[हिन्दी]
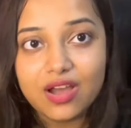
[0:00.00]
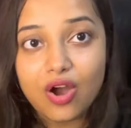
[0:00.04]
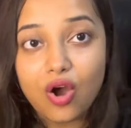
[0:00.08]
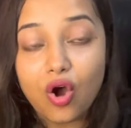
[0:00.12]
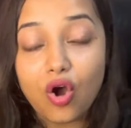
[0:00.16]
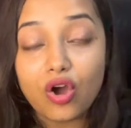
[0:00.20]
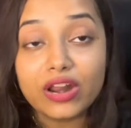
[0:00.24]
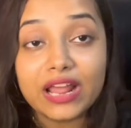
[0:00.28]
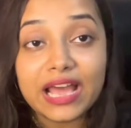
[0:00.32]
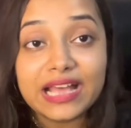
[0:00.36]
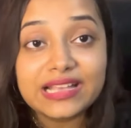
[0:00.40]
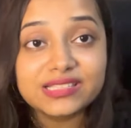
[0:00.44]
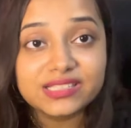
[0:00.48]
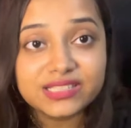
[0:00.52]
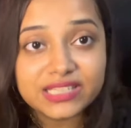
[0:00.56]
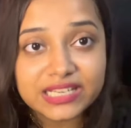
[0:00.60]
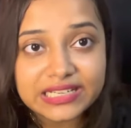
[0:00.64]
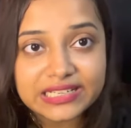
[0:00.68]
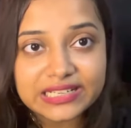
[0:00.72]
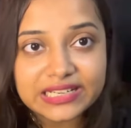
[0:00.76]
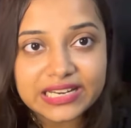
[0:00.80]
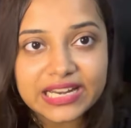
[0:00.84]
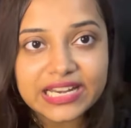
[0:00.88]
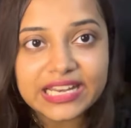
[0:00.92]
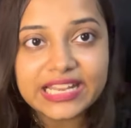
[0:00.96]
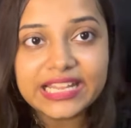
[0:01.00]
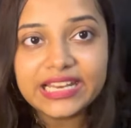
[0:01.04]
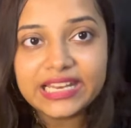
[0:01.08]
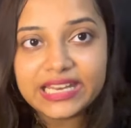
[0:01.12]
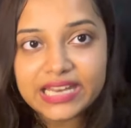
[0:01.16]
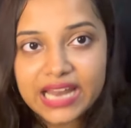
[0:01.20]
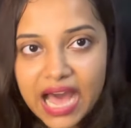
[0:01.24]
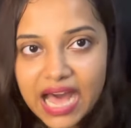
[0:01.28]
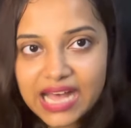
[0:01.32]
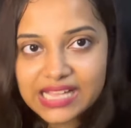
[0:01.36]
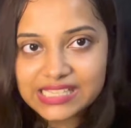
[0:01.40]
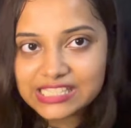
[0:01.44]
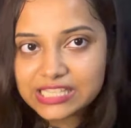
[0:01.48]
और गाइस लिटरली
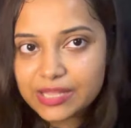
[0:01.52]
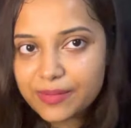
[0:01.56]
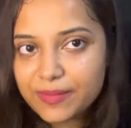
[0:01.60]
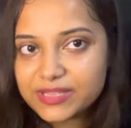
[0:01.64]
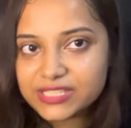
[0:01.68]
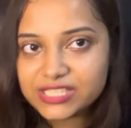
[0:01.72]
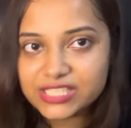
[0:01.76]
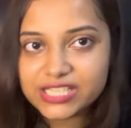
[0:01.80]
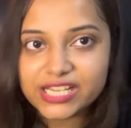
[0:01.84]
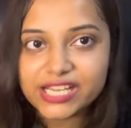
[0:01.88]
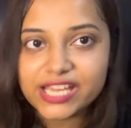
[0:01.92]
लास्ट सेमेस्टर